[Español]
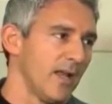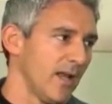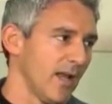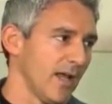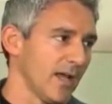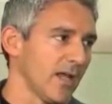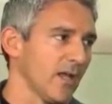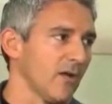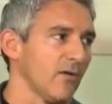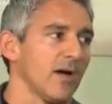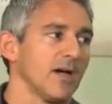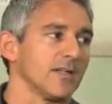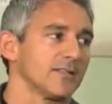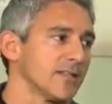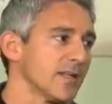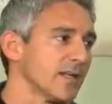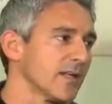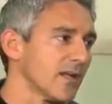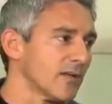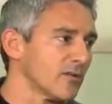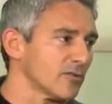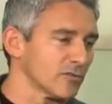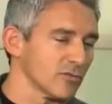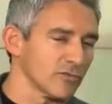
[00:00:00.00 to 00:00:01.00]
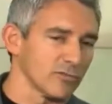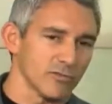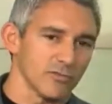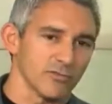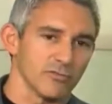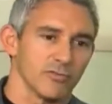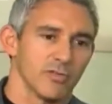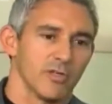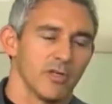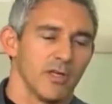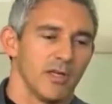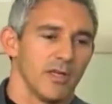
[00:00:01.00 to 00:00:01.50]
la que va a hacer que
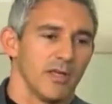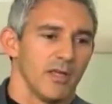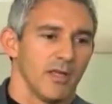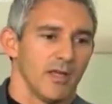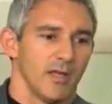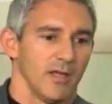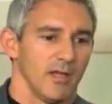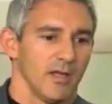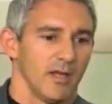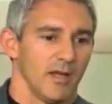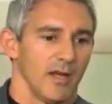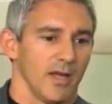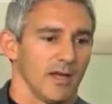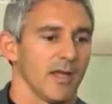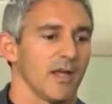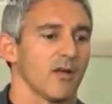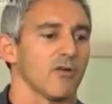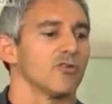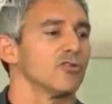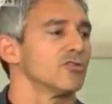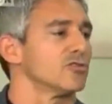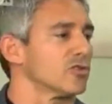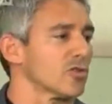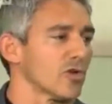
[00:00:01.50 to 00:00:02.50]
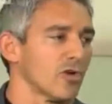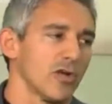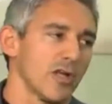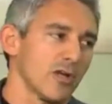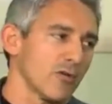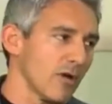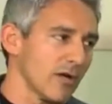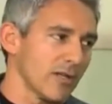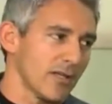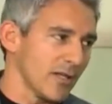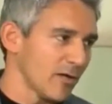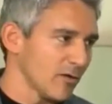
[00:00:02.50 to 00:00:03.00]
nosotros eh, la que controle
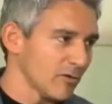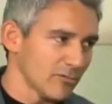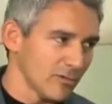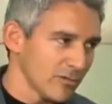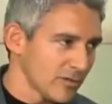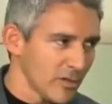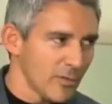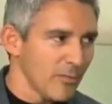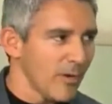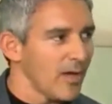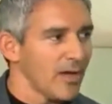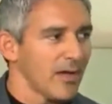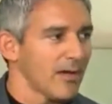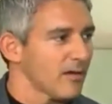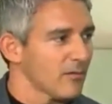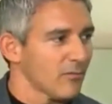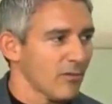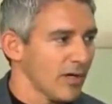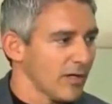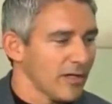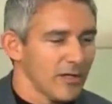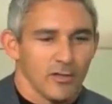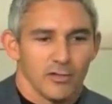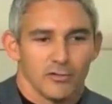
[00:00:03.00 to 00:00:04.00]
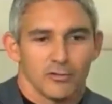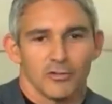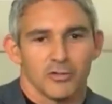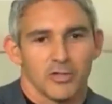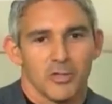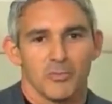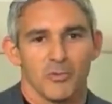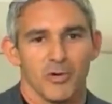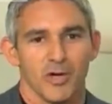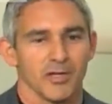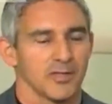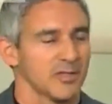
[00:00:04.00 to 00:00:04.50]
cualquier otro tema, cualquier otro
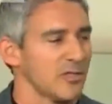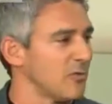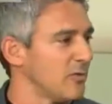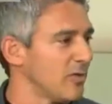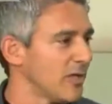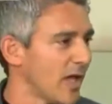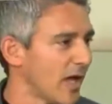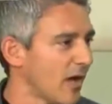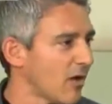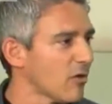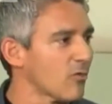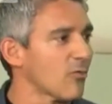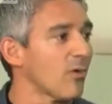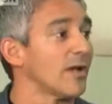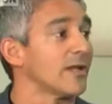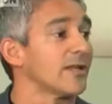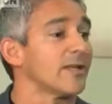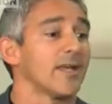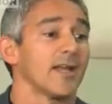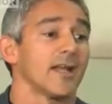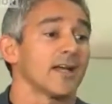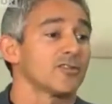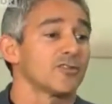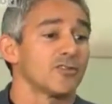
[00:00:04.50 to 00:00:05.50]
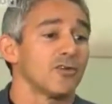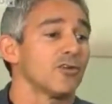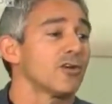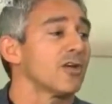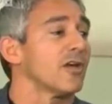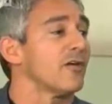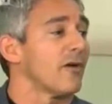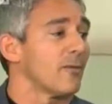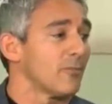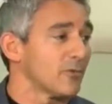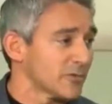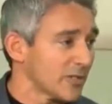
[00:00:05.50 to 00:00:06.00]
tipo de actividad o cualquier acción
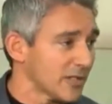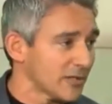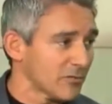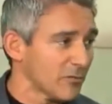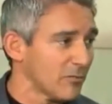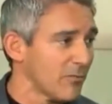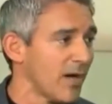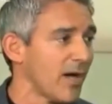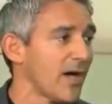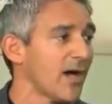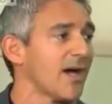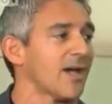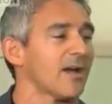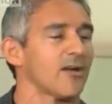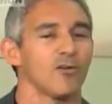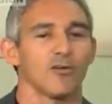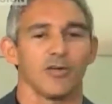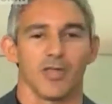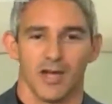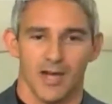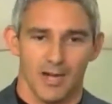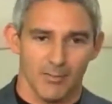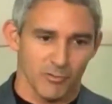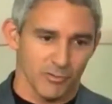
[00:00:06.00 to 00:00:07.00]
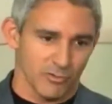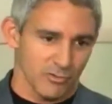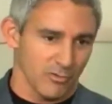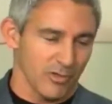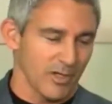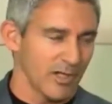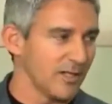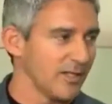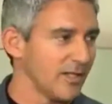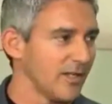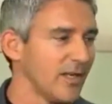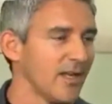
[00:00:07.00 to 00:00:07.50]
que vamos a tomar, lo que hagamos
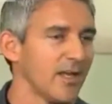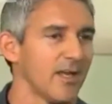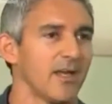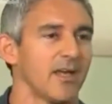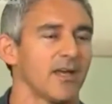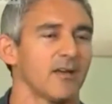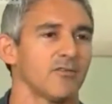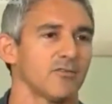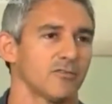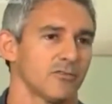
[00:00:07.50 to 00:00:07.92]
con el dinero.